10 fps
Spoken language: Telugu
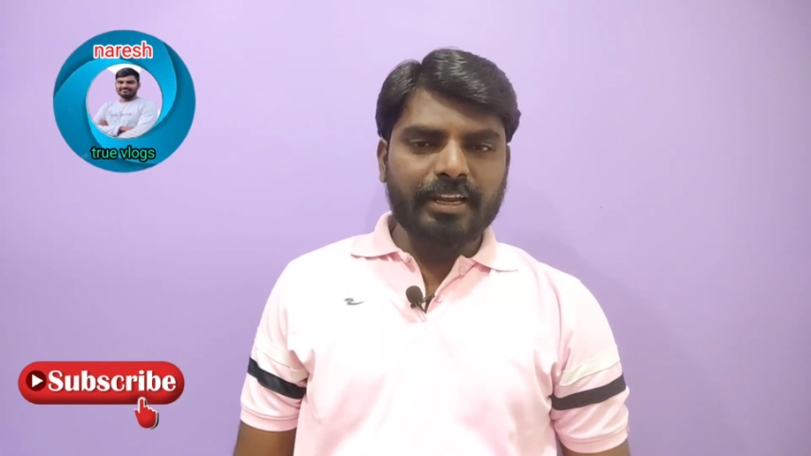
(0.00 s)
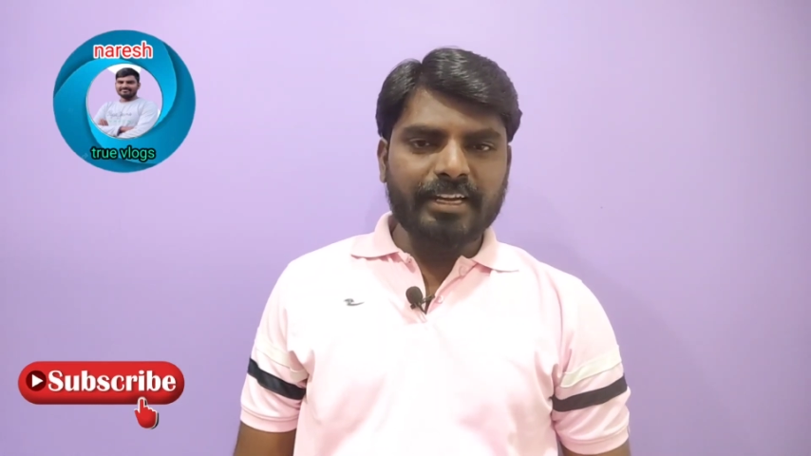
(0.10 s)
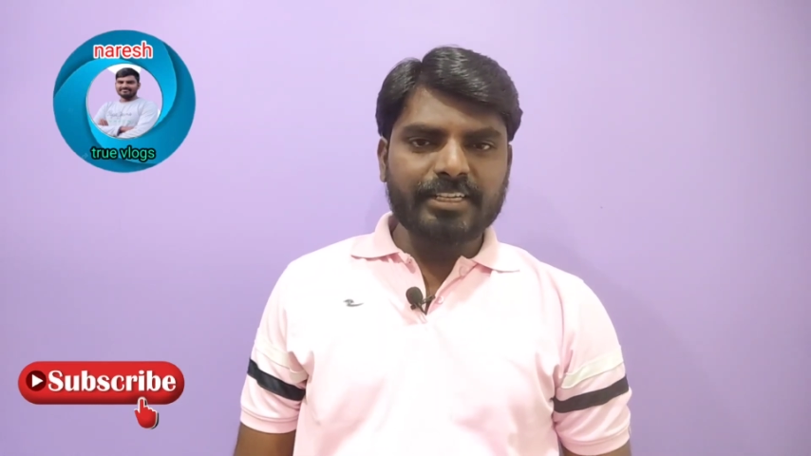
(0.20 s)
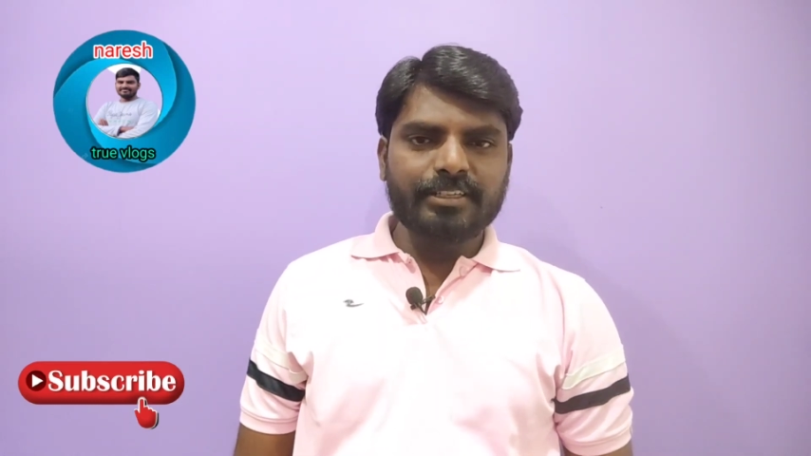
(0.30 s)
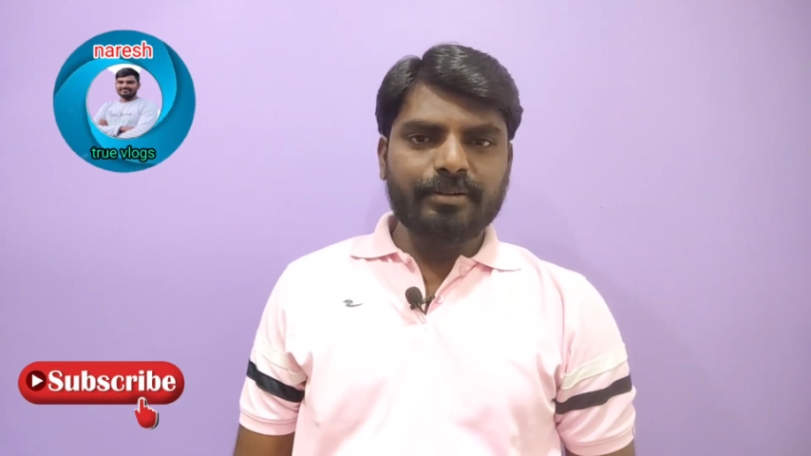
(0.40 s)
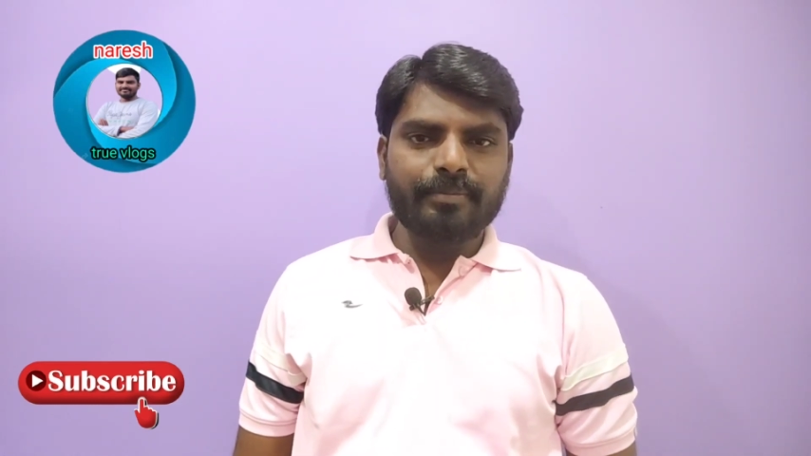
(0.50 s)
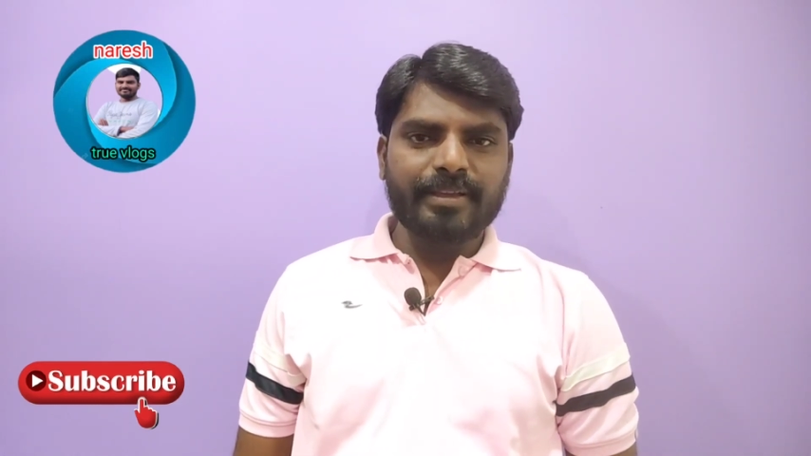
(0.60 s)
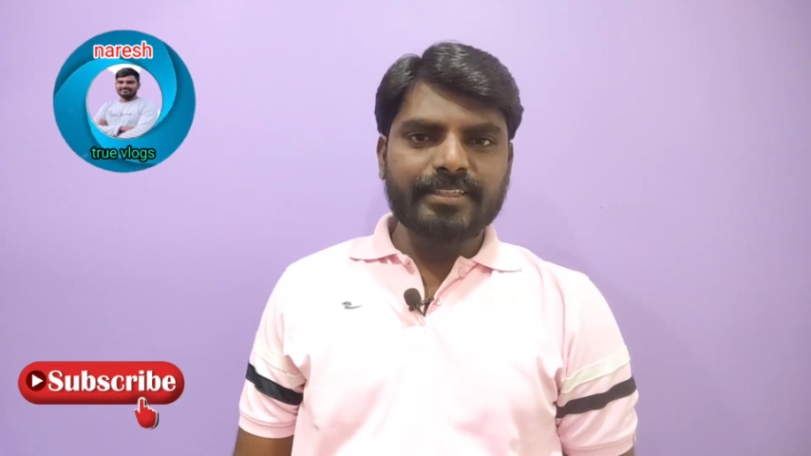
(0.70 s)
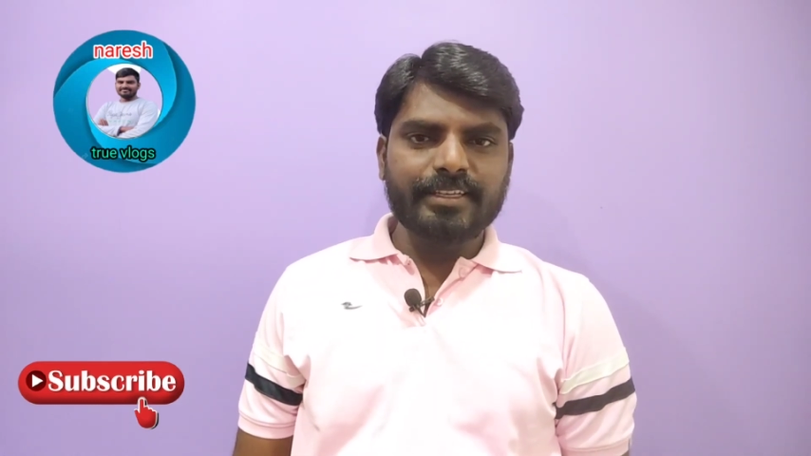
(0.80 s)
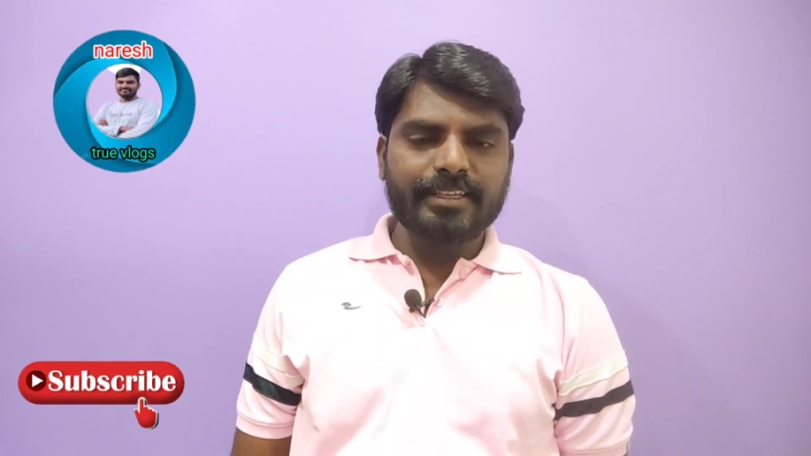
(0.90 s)
లేటెస్ట్
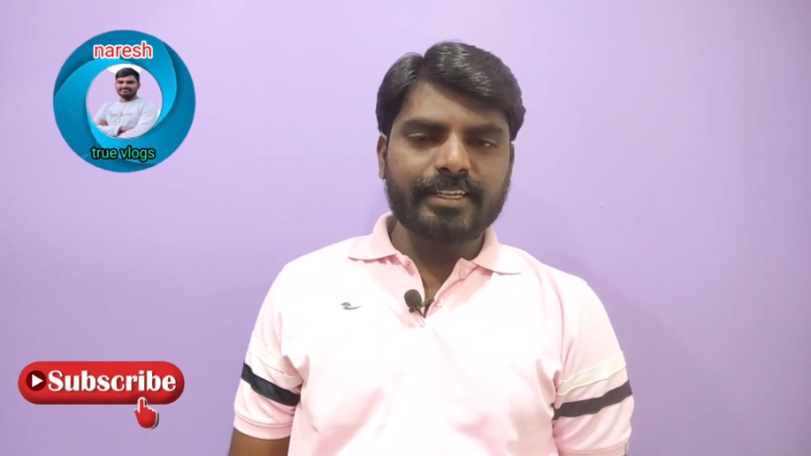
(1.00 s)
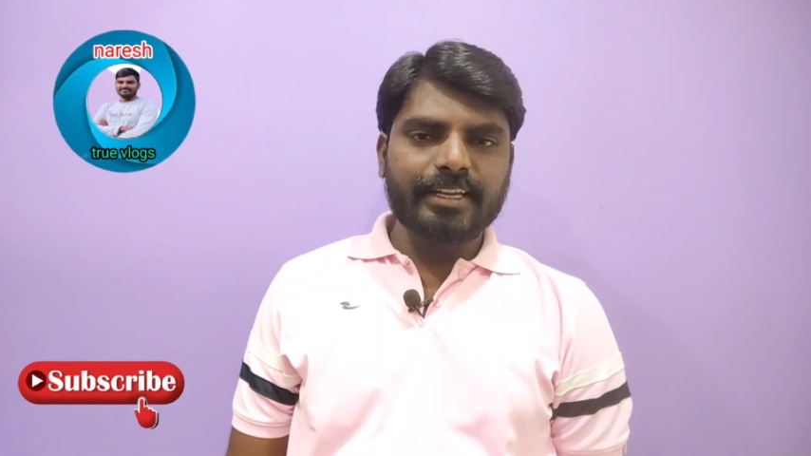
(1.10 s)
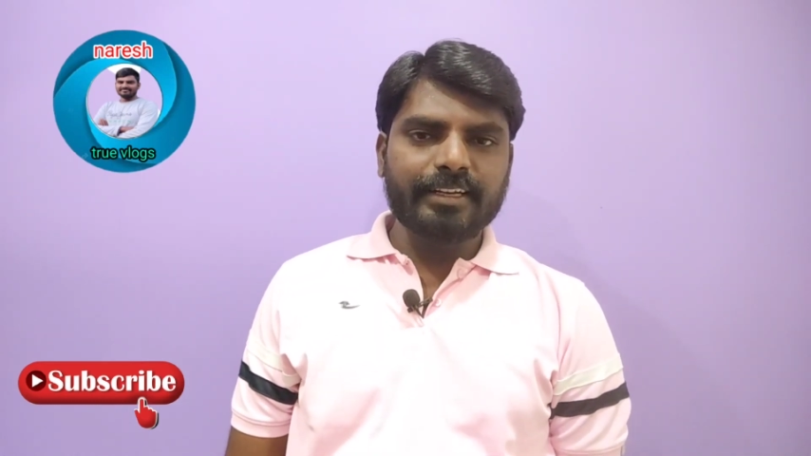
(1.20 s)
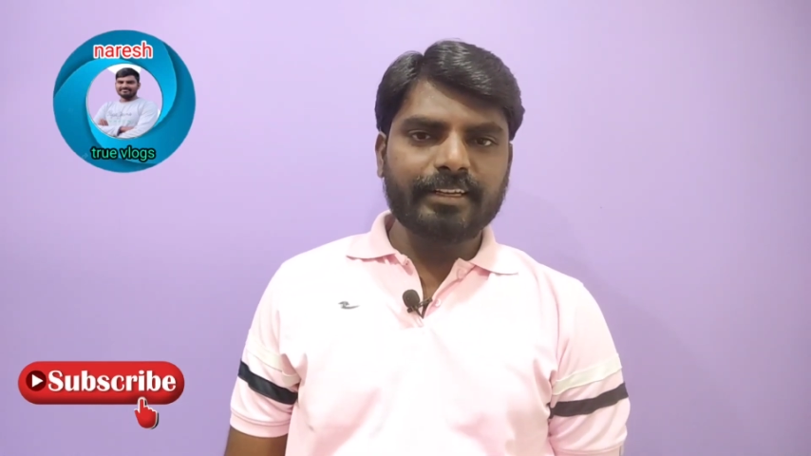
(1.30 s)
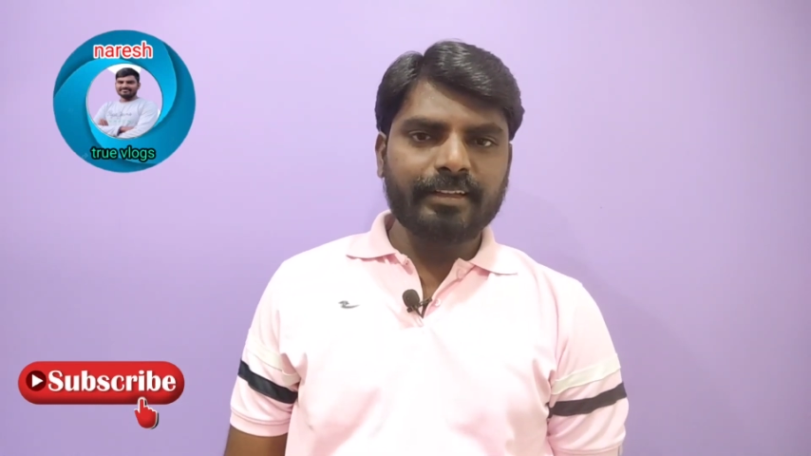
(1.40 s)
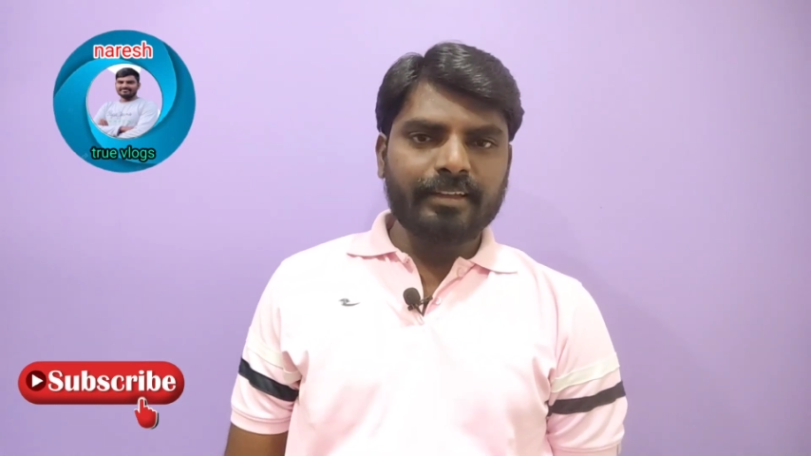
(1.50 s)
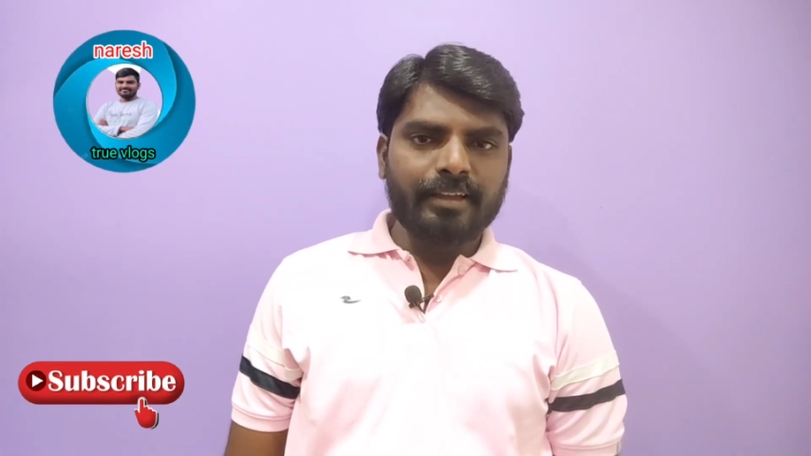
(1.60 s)
మెసేజ్ ఏంటంటే